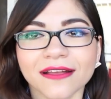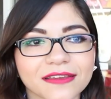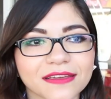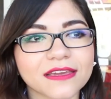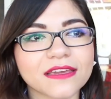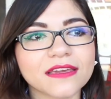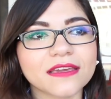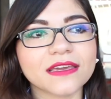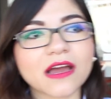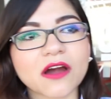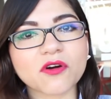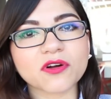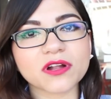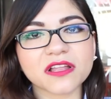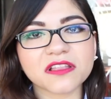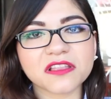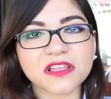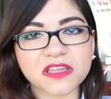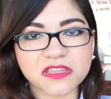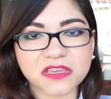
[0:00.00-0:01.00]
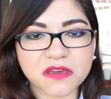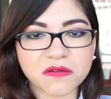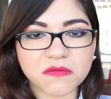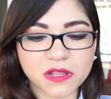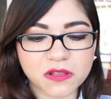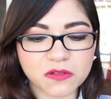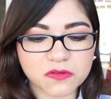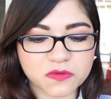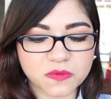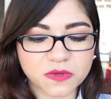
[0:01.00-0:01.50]
y ahora nadie
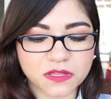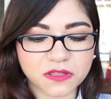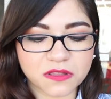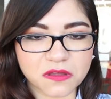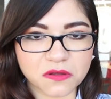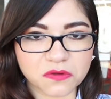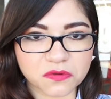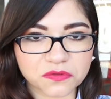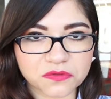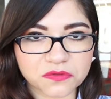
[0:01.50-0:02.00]
ve los videos.